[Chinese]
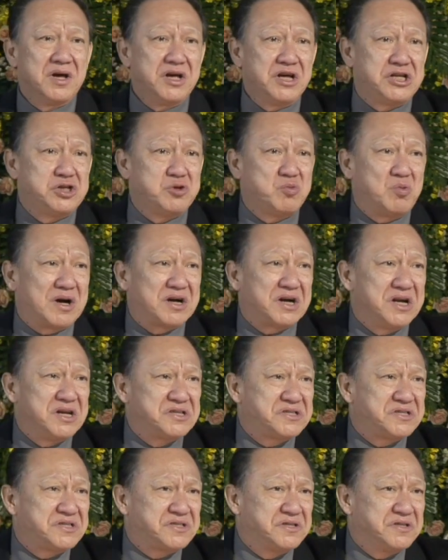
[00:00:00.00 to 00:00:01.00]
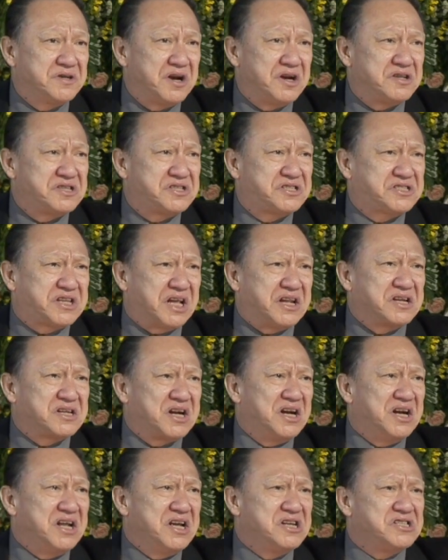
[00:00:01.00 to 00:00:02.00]
一句话可以使人整
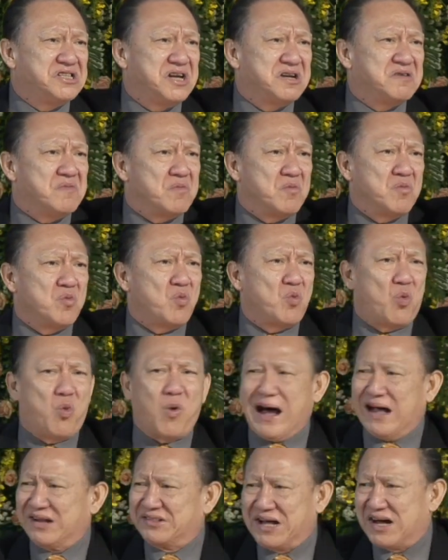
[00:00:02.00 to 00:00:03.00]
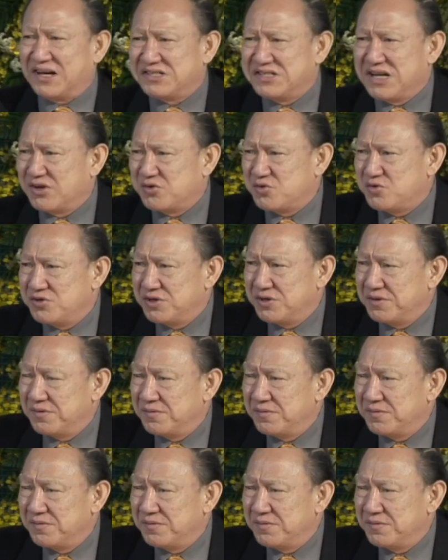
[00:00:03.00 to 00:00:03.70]
个灵性垮塌下去。